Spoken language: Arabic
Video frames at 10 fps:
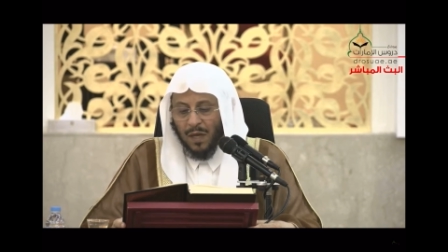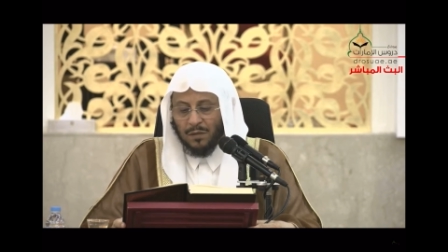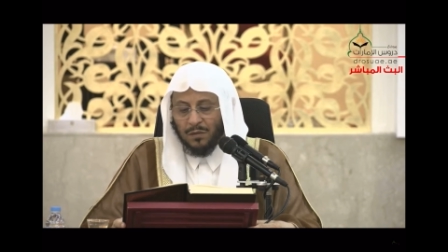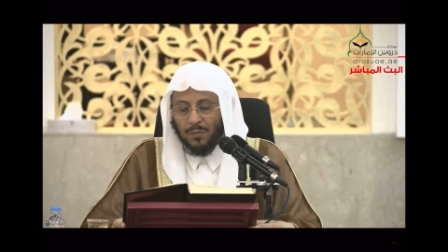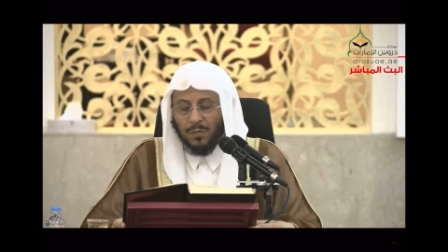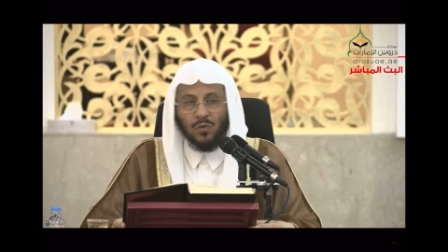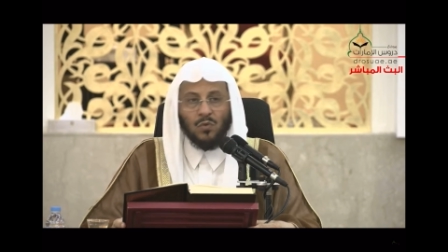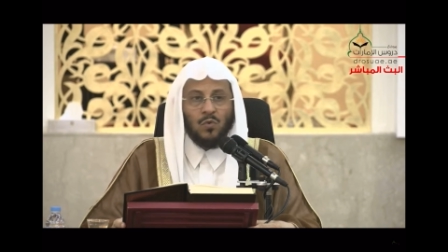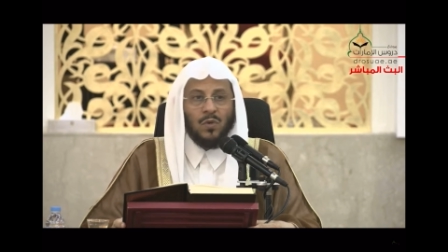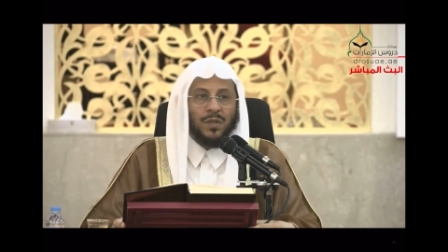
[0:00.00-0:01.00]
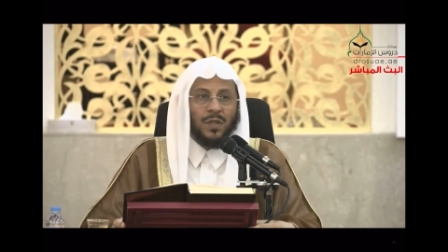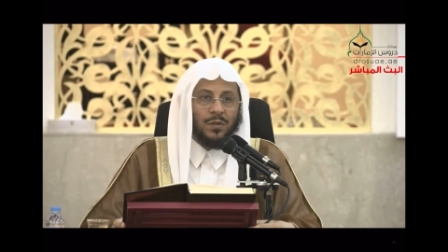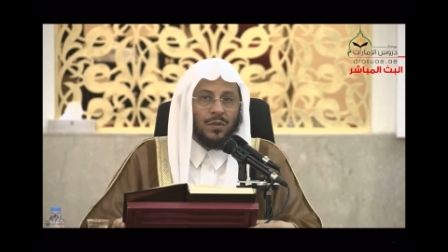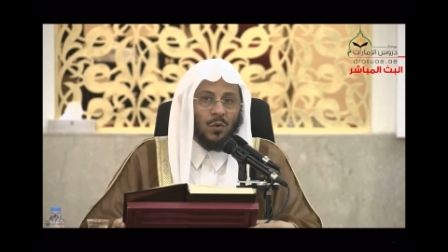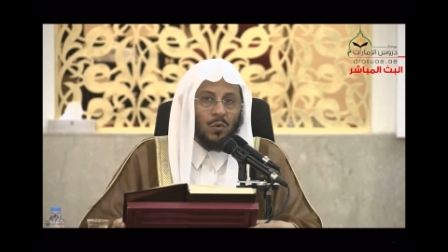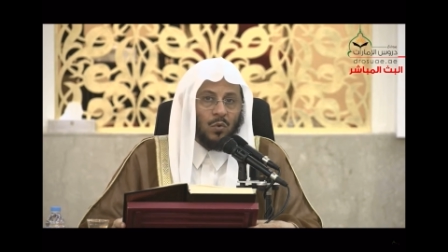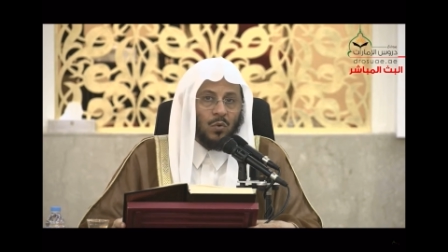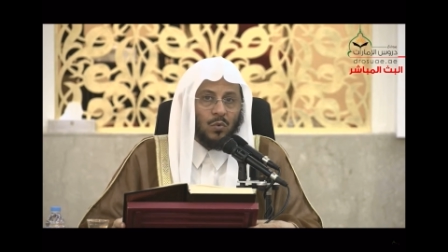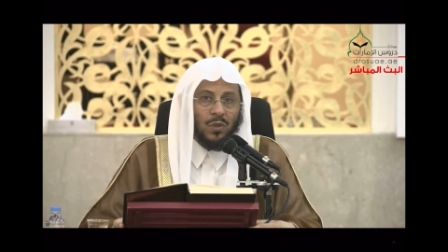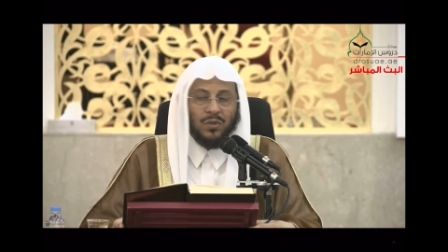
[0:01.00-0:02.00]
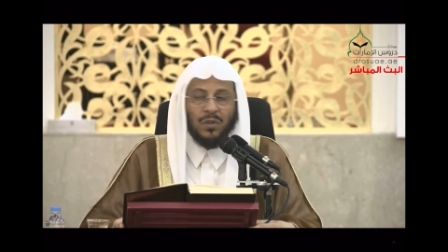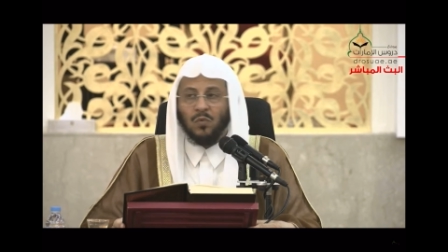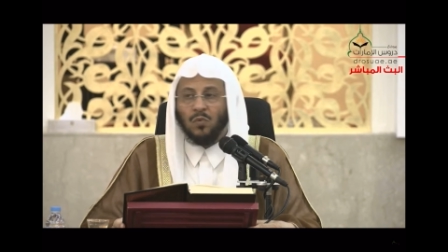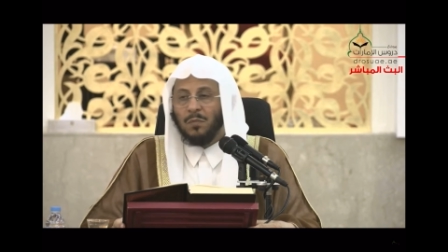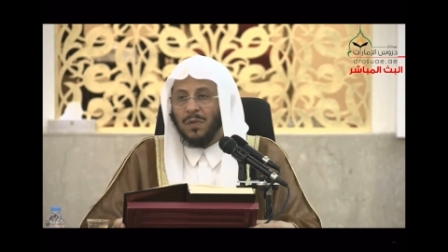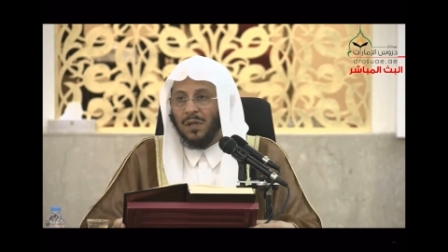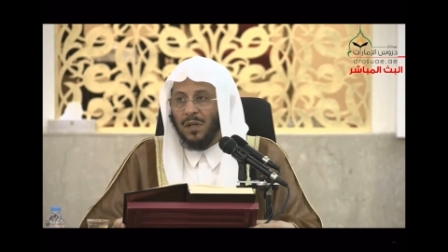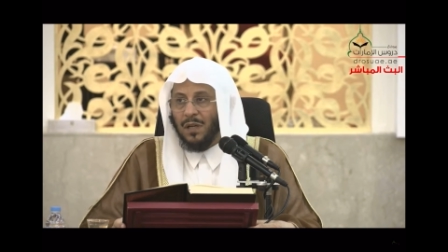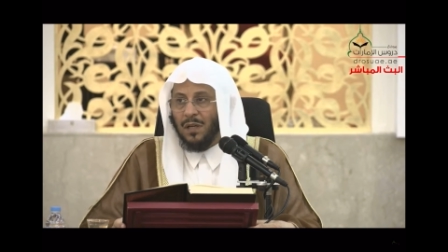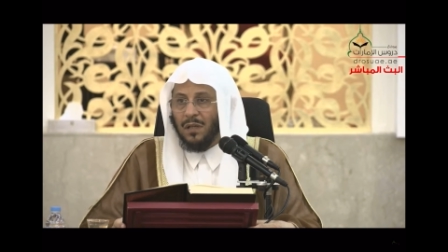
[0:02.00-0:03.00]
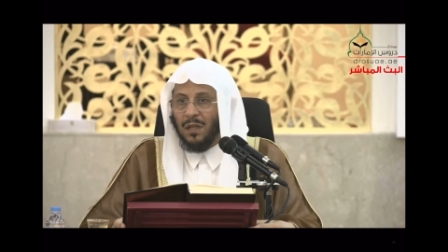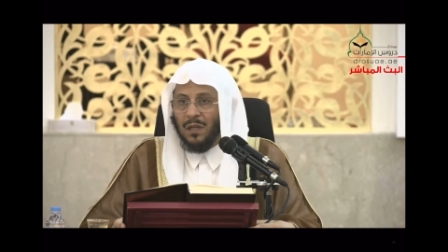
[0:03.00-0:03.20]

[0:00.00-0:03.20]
أن تبروا وتتقوا والتقوى مر